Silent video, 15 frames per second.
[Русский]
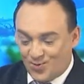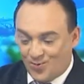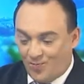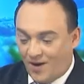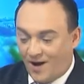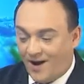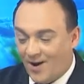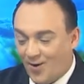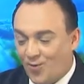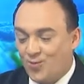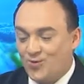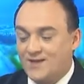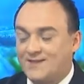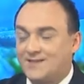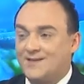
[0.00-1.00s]
по
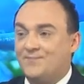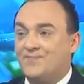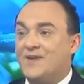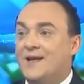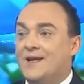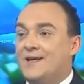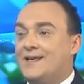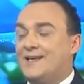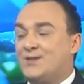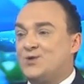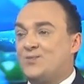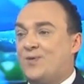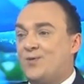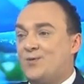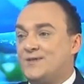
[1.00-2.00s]
улицам, езжу
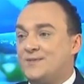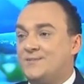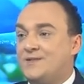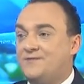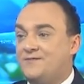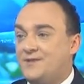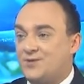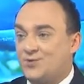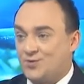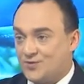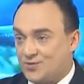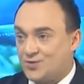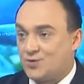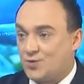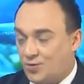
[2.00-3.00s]
по улицам и вижу,
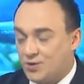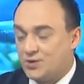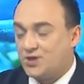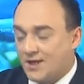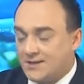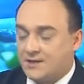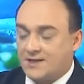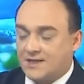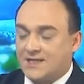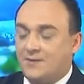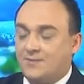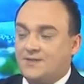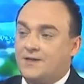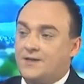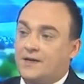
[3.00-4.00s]
что часто на
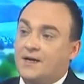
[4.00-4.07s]
самом деле